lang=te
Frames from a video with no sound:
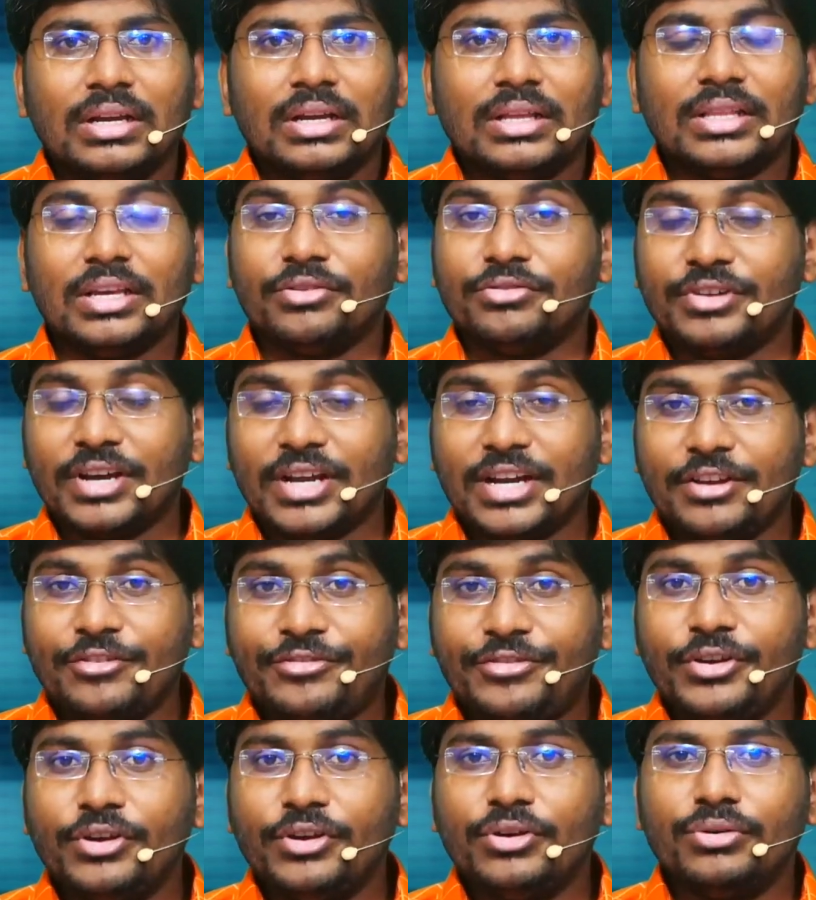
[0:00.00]
దే వెరీ
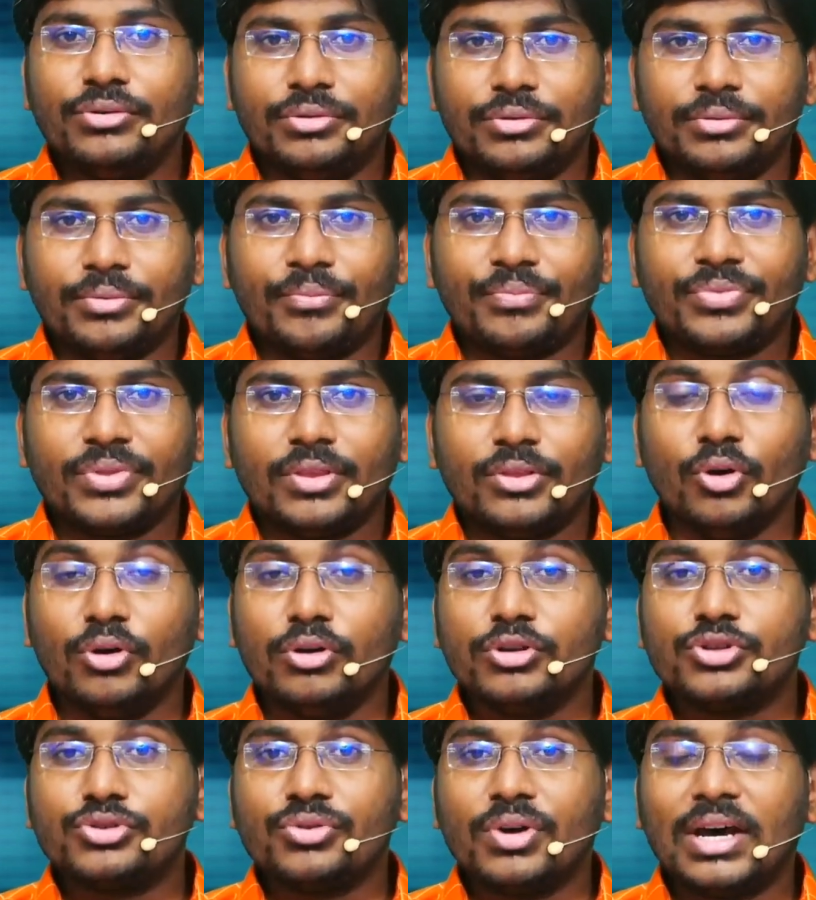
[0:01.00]
ఫ్యూ
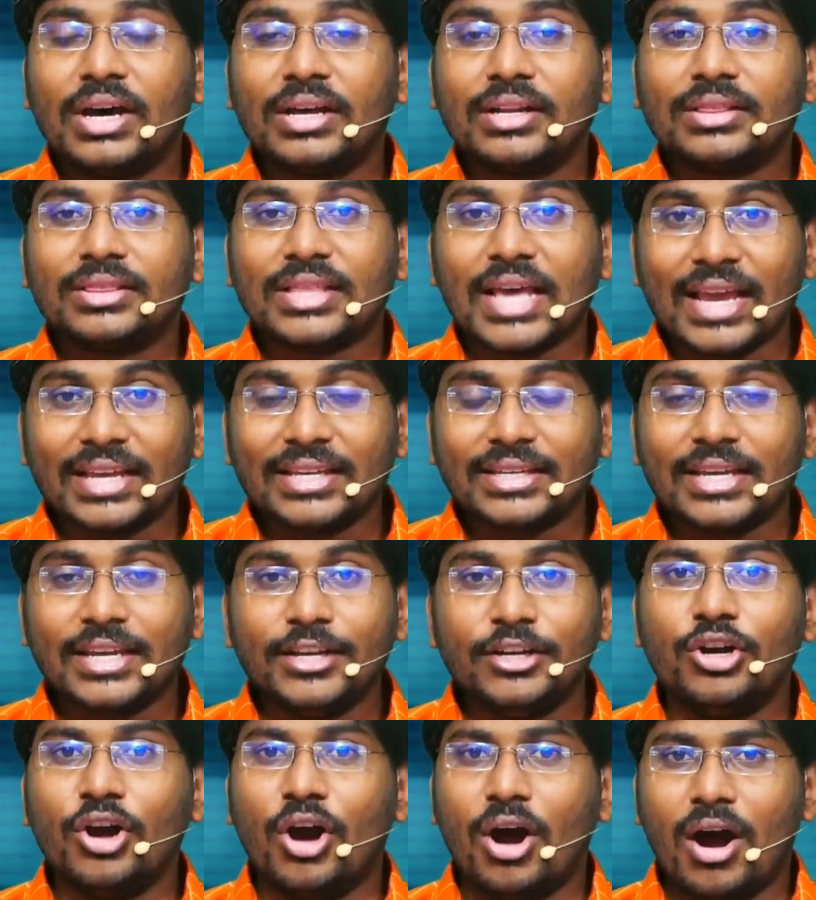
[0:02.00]
దోస్ హు ఆర్
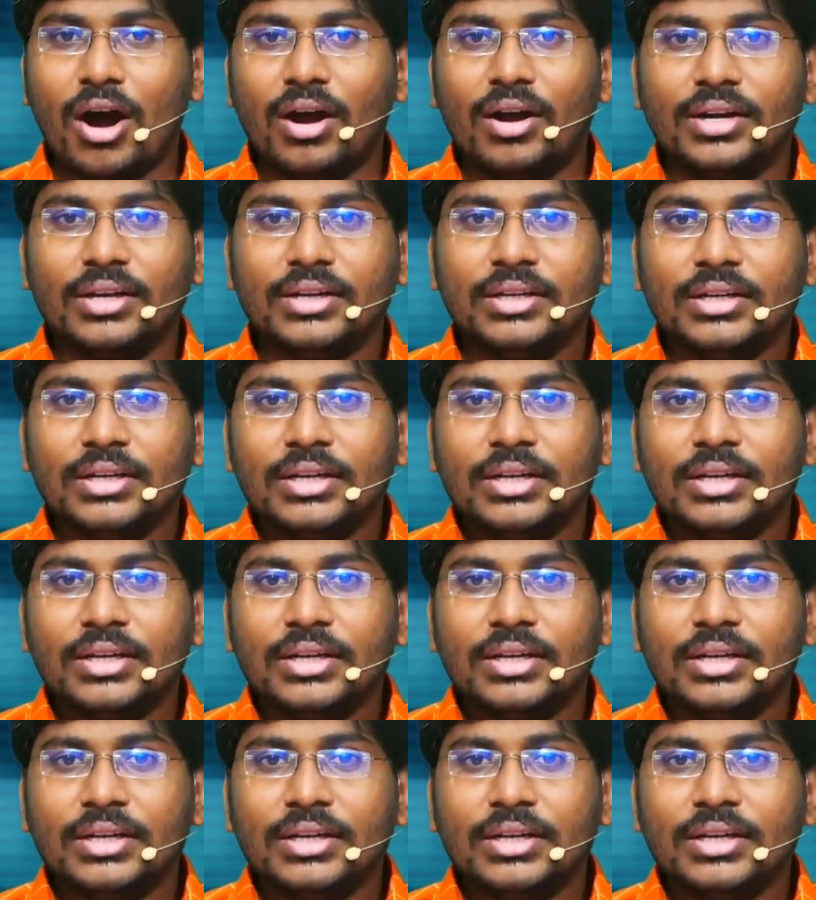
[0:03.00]
థ్యాంకింగ్ గాడ్